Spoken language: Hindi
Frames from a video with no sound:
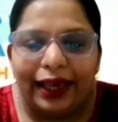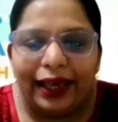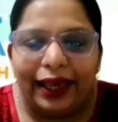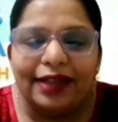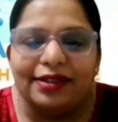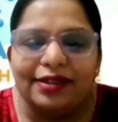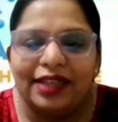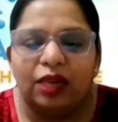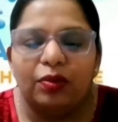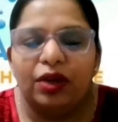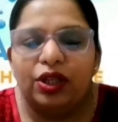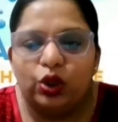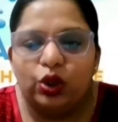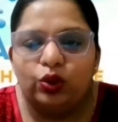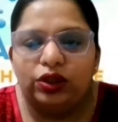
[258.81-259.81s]
एक ही
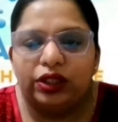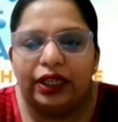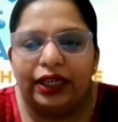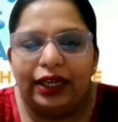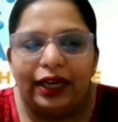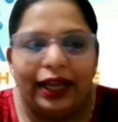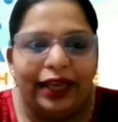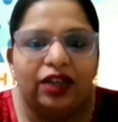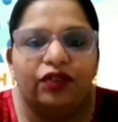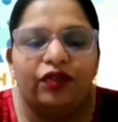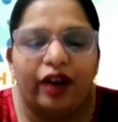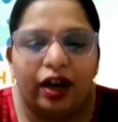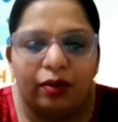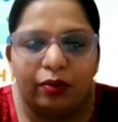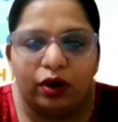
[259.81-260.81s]
सेगमेंट चूज कर लिया लाइक
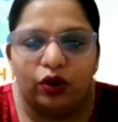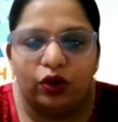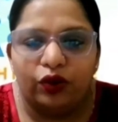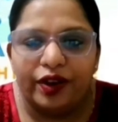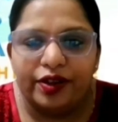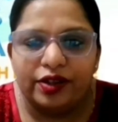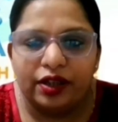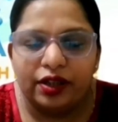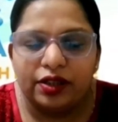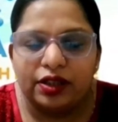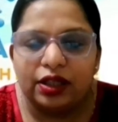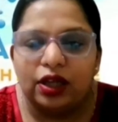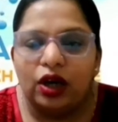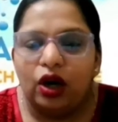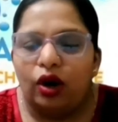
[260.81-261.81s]
अ
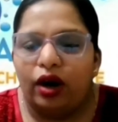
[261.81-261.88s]
विजिलेंस